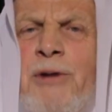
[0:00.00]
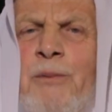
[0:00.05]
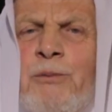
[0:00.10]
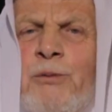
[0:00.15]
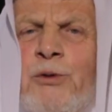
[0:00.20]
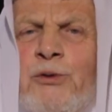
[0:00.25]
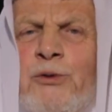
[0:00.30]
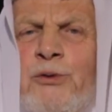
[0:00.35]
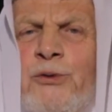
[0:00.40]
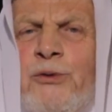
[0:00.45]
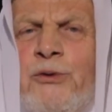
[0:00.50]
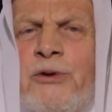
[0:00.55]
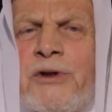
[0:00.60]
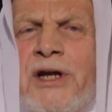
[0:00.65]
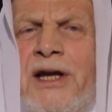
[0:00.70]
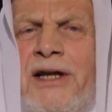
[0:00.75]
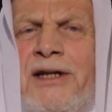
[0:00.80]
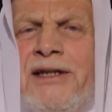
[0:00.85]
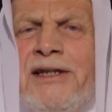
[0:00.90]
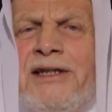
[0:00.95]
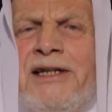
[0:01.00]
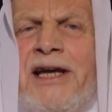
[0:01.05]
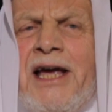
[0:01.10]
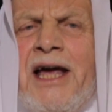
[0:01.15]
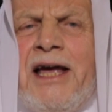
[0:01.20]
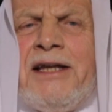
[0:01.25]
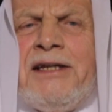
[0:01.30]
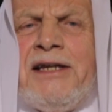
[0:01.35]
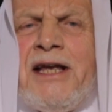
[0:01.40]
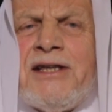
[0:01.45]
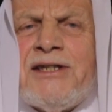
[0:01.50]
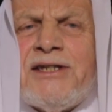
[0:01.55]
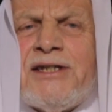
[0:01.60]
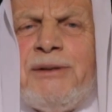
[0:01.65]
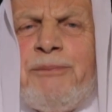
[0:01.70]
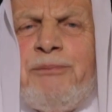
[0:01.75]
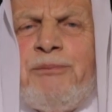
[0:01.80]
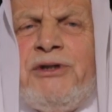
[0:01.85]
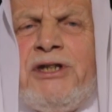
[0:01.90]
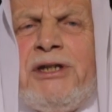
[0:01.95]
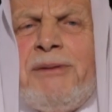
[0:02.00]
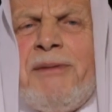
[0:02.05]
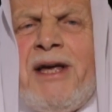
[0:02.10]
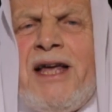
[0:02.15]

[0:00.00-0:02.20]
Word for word: مملوكا لأنس بن